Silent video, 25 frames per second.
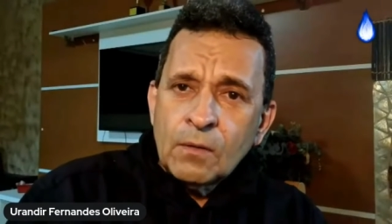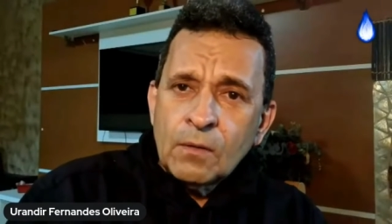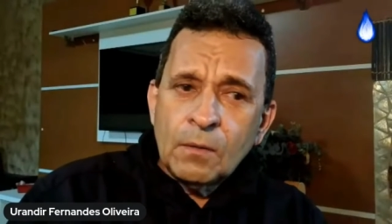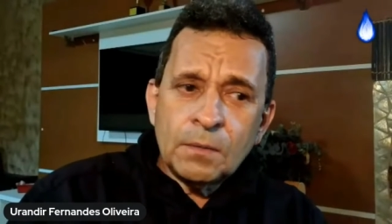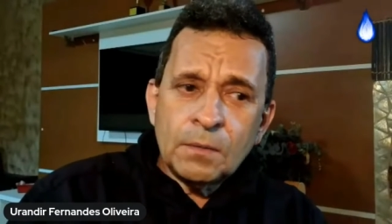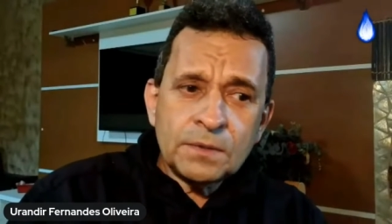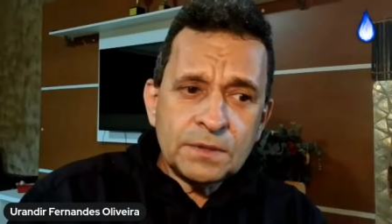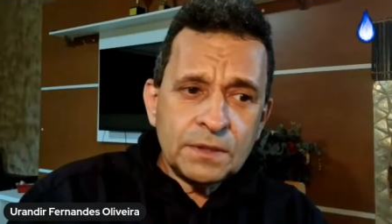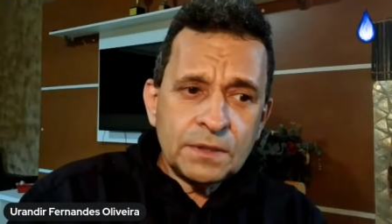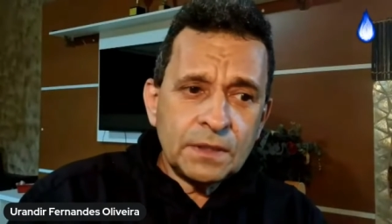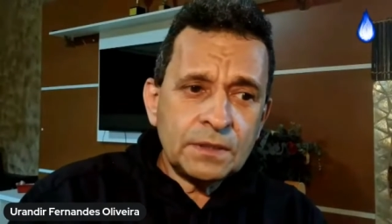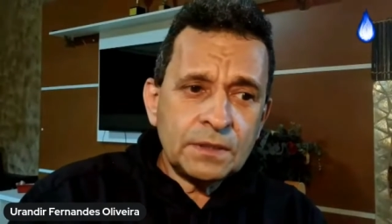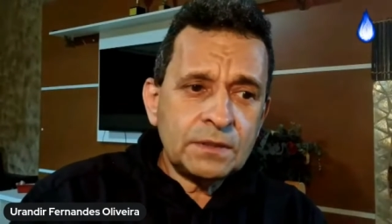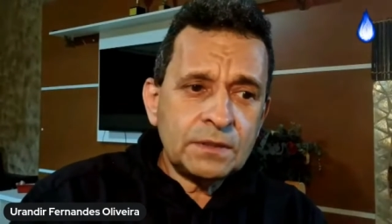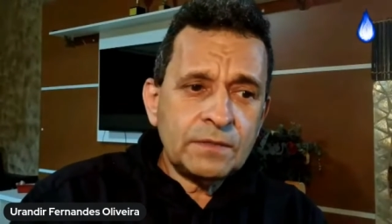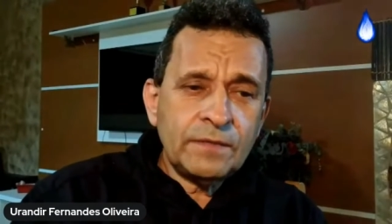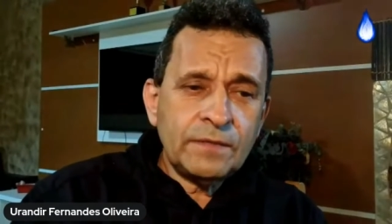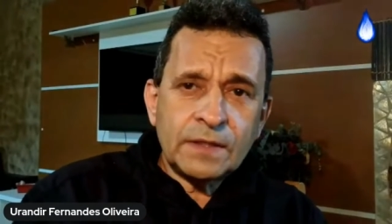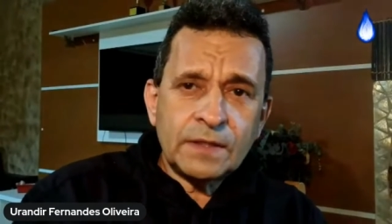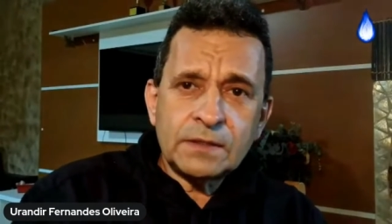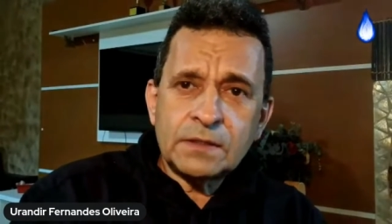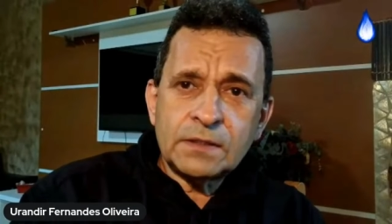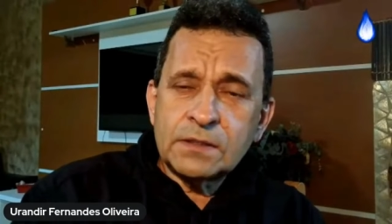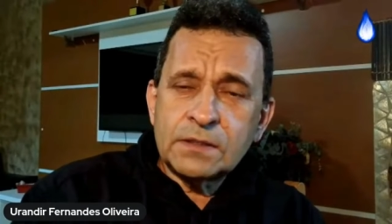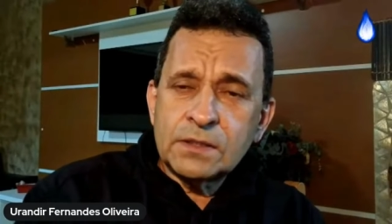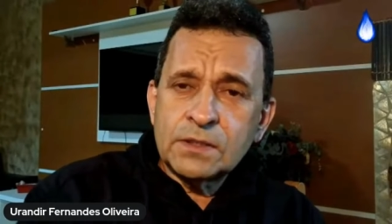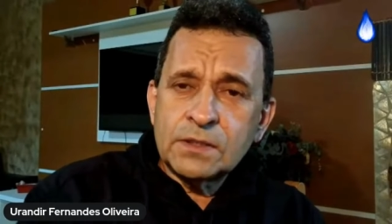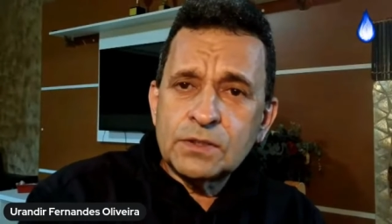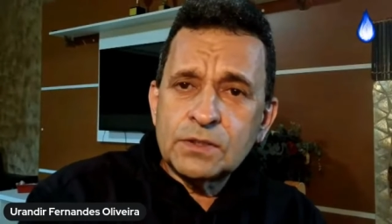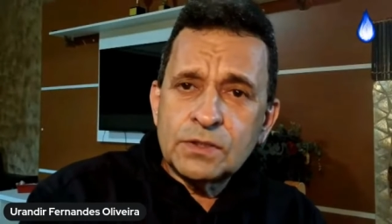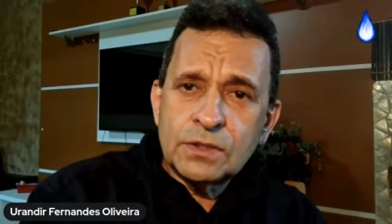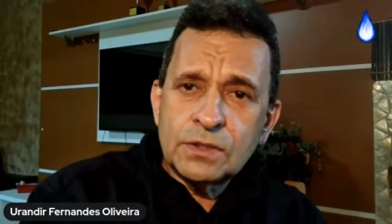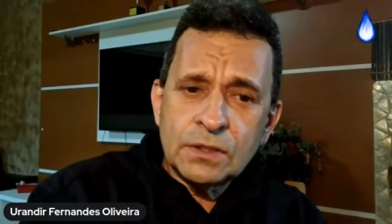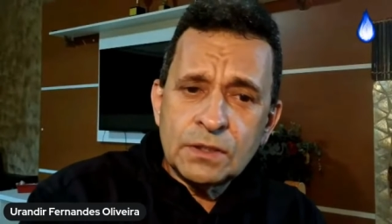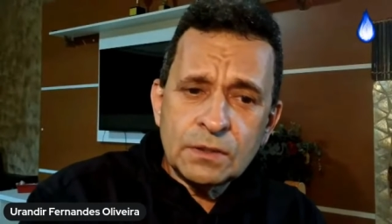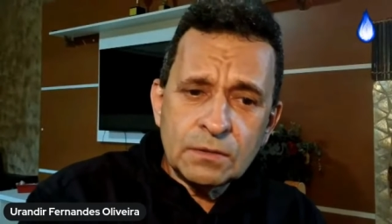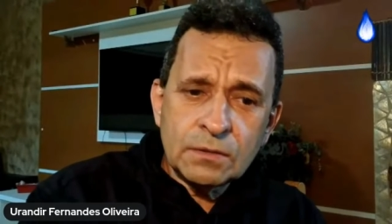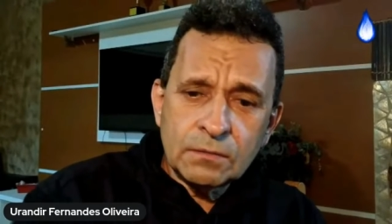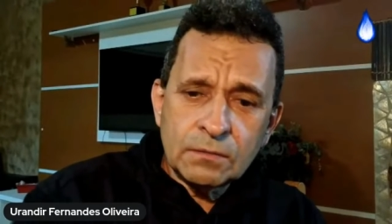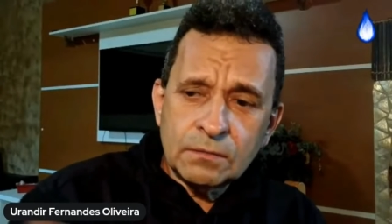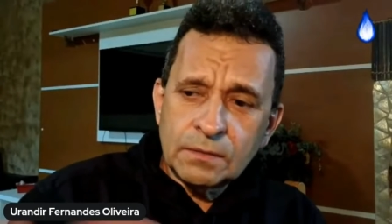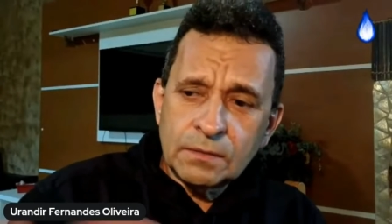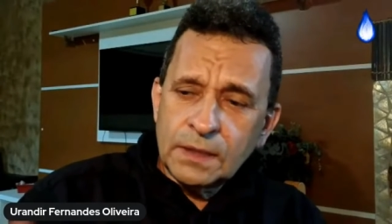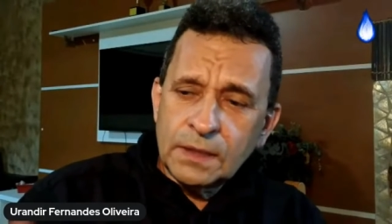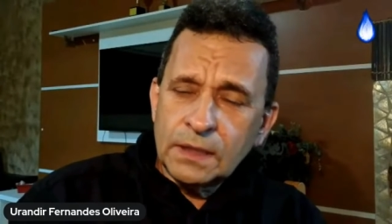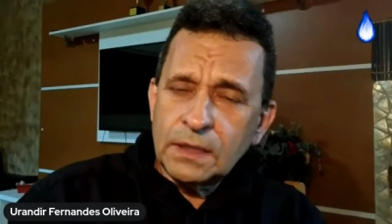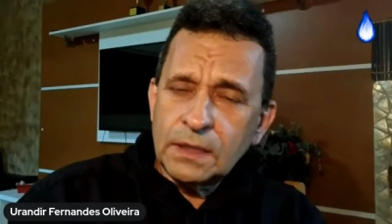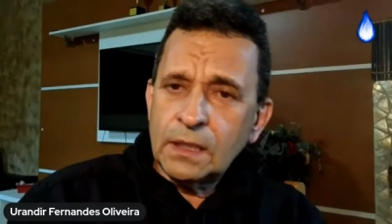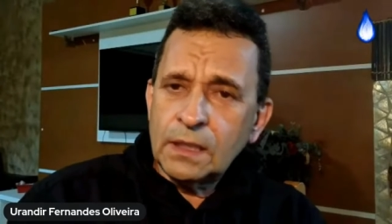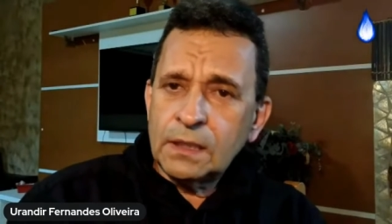Como se estivesse
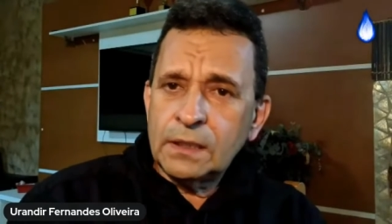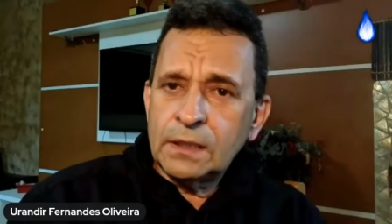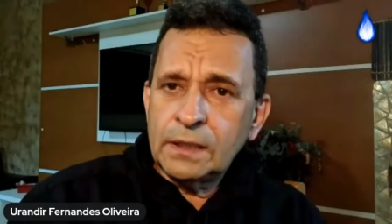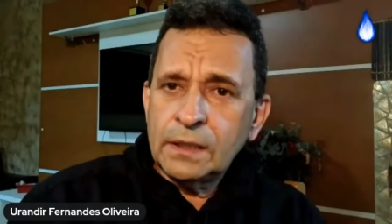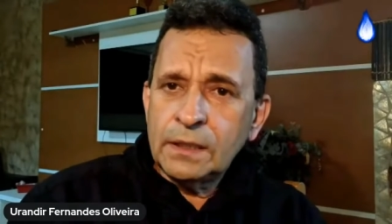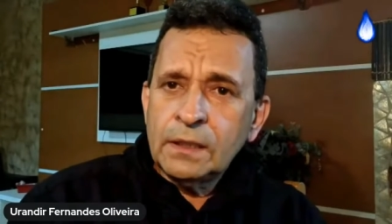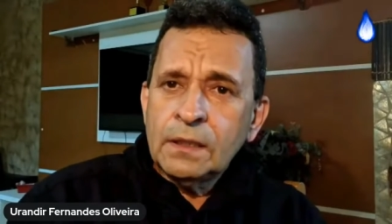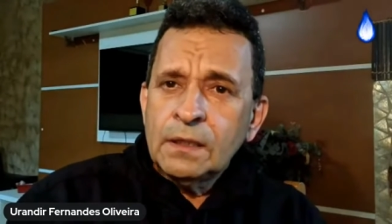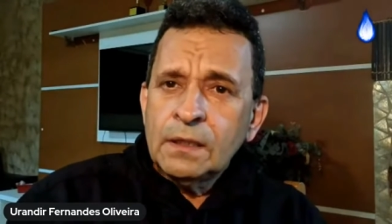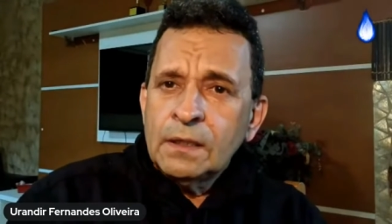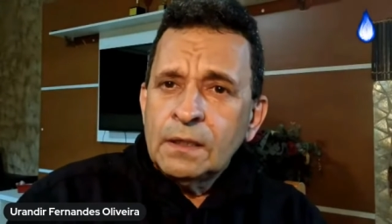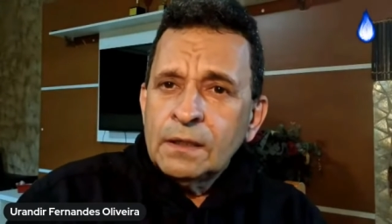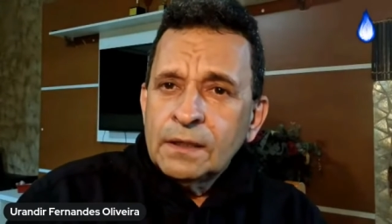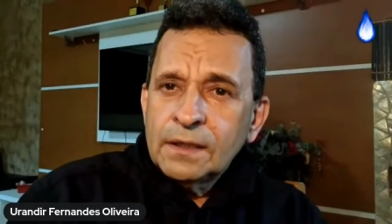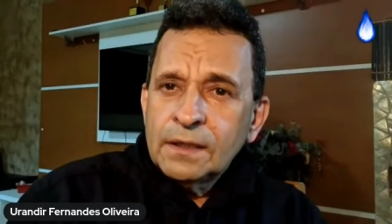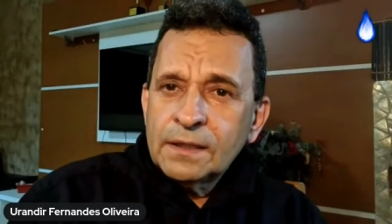sentindo ele ali.